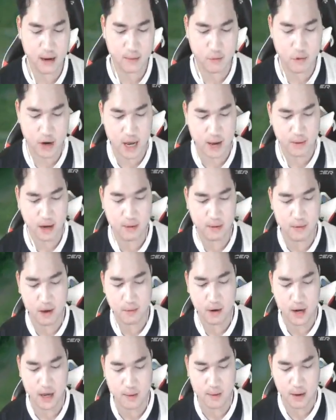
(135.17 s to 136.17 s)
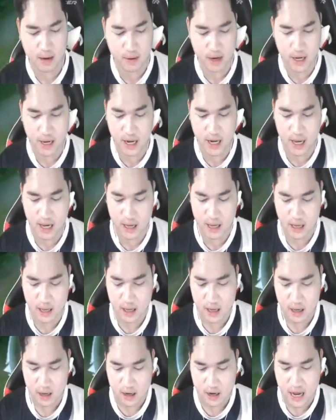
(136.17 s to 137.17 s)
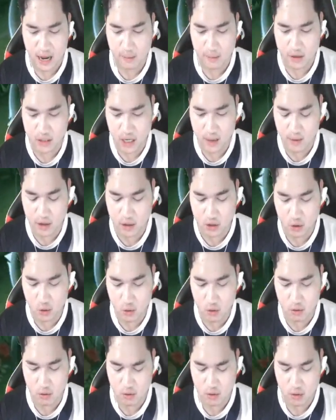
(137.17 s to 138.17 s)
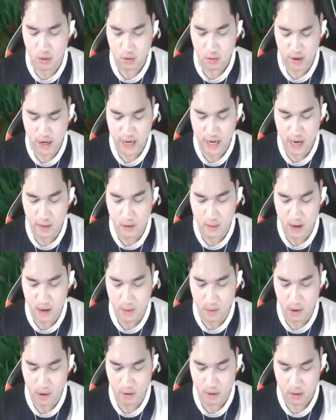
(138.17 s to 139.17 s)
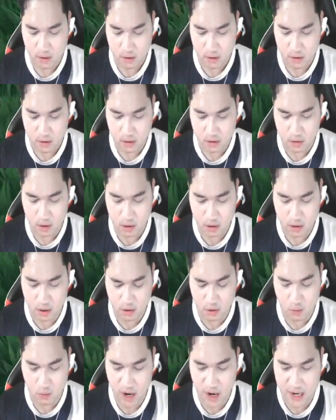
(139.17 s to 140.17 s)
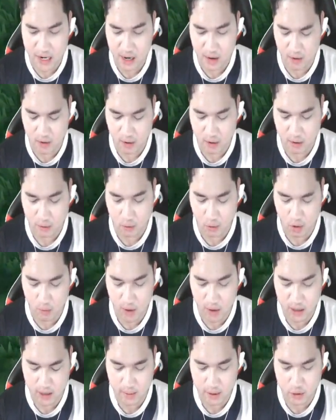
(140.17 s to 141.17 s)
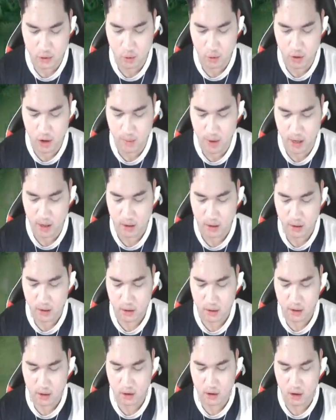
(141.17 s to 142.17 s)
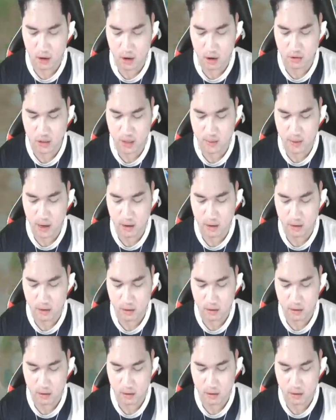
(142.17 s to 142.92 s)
bạn bối đây vào đâu mình nhau mà đây bạn mà kia đây đã mà chơi má chú bay game mà rồi thôi thôi thôi chỉ quay cái rồi nó bơm tí mà chua nhá mà đừng nọt đón cho má